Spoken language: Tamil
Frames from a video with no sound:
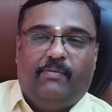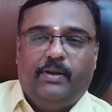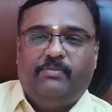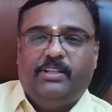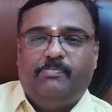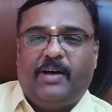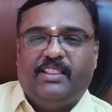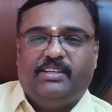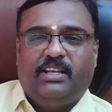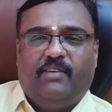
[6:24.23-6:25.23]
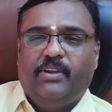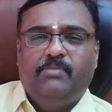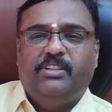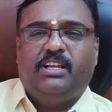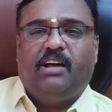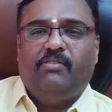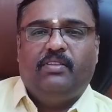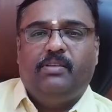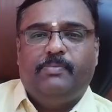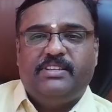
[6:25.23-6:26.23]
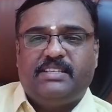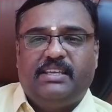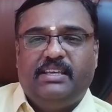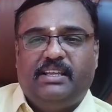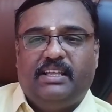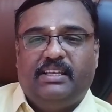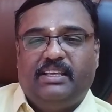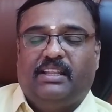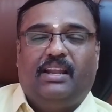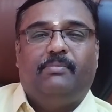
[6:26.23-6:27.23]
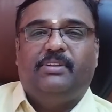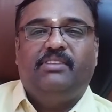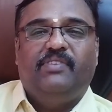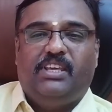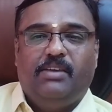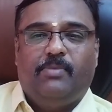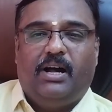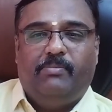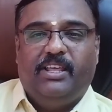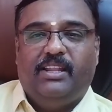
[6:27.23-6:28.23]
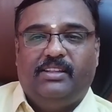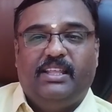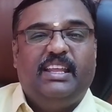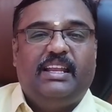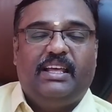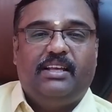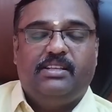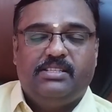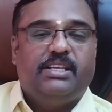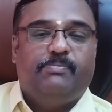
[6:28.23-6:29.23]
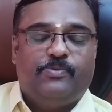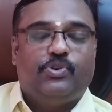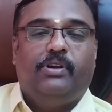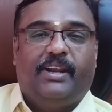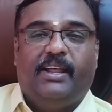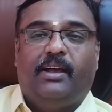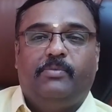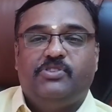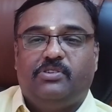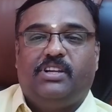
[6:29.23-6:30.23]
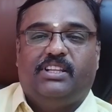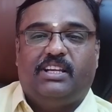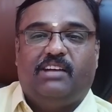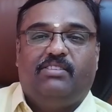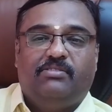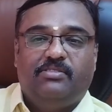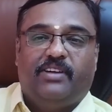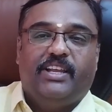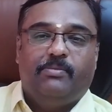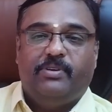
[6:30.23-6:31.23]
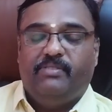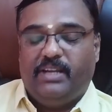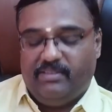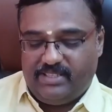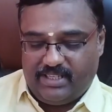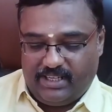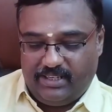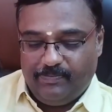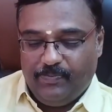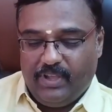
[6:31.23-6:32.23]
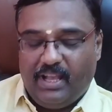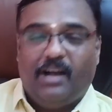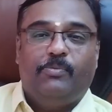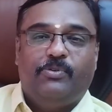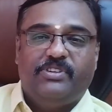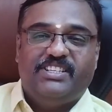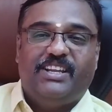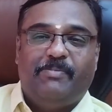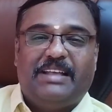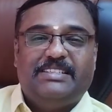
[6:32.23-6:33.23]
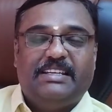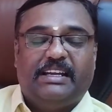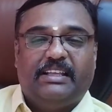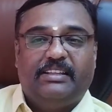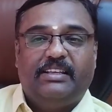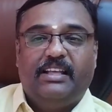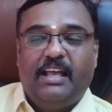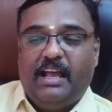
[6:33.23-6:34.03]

அவரும் வந்து பார்த்துட்டு அவரையும் இந்த நாவல் வந்து பெருசாக ஈர்க்கலை இதெல்லாம் வந்து விற்குமா அப்படிங்கிறத தெரியல சரி சொல்கிறேன் அப்படின்னு சொல்லிட்டு அந்த நாவலை வந்து வாங்கிட்டு போய் வீட்டில் வச்சிடுறாரு அப்போது ஒரு சின்ன மேஜிக் நடக்குது